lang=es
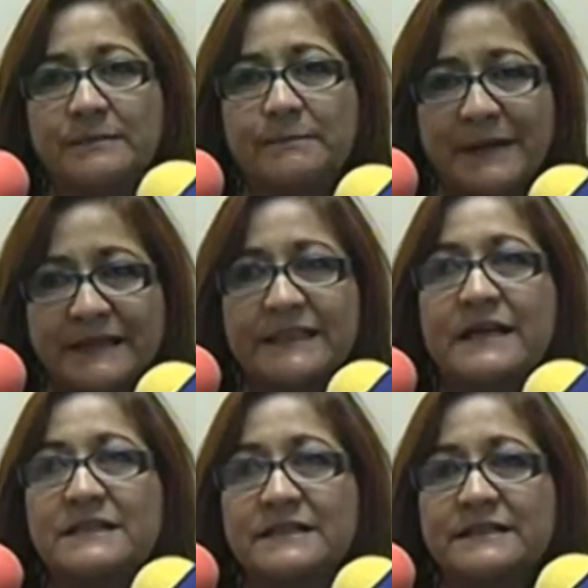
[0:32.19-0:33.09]

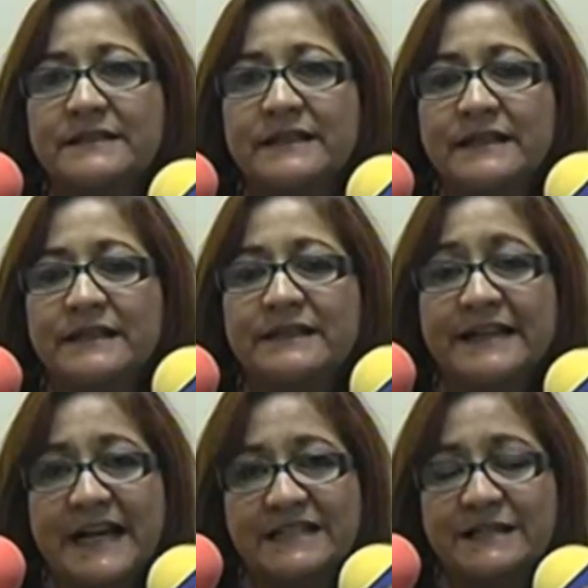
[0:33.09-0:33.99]
pláticas este,
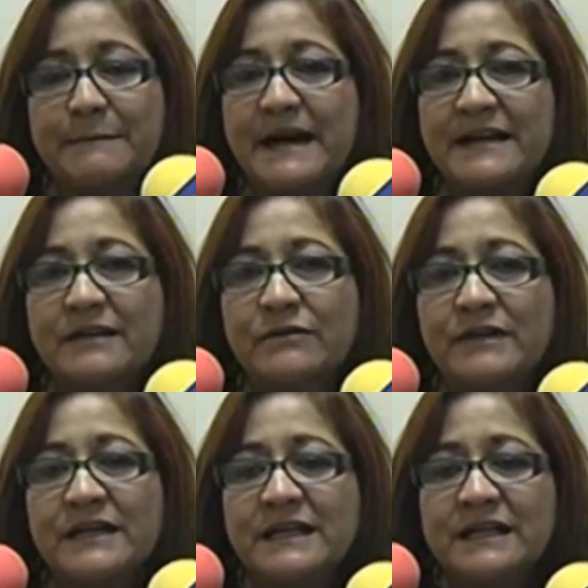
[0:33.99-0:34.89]
entre la semana ¿no?
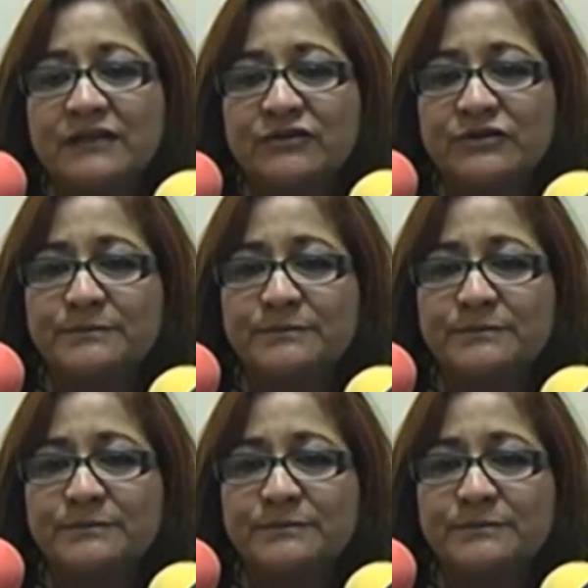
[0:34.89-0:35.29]
Entonces,